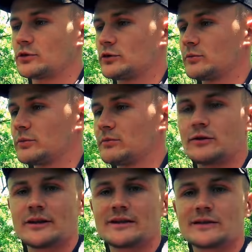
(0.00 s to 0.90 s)
чтобы
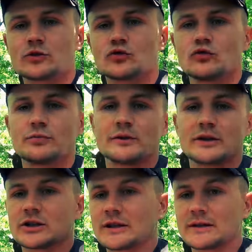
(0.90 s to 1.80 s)
быть
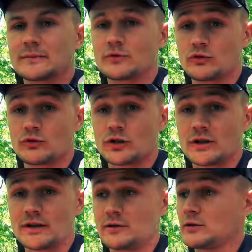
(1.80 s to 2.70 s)
супер жирным всю
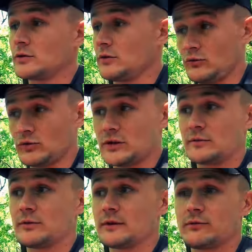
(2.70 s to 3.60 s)
жизнь,
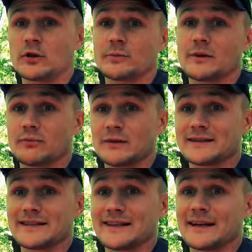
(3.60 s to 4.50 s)
нужно быть в форме
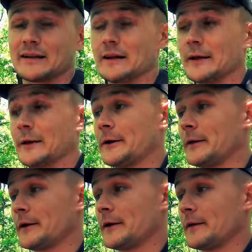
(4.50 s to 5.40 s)
постоянно.
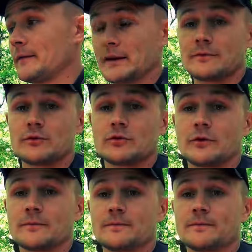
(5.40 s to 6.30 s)
На этом
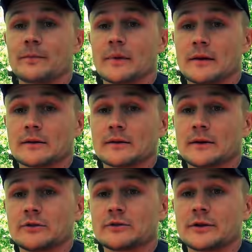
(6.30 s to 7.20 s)
все.
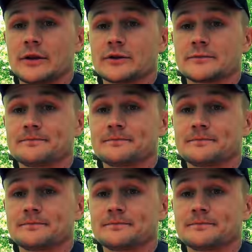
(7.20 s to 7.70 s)
До новых встреч.